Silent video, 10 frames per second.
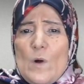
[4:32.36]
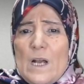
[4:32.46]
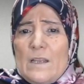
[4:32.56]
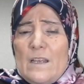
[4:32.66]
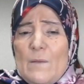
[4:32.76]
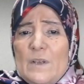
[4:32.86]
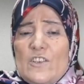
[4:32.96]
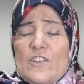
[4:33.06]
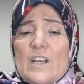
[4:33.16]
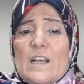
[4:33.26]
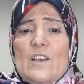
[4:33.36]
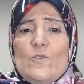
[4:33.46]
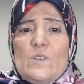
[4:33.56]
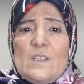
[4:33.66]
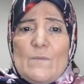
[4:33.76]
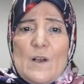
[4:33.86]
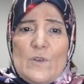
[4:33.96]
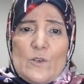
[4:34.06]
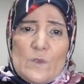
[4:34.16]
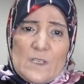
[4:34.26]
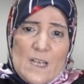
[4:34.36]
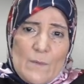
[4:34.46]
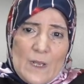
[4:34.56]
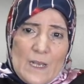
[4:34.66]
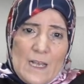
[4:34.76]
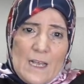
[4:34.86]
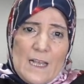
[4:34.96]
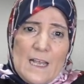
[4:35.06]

وقد ذهبت الشرائع السماوية السابقة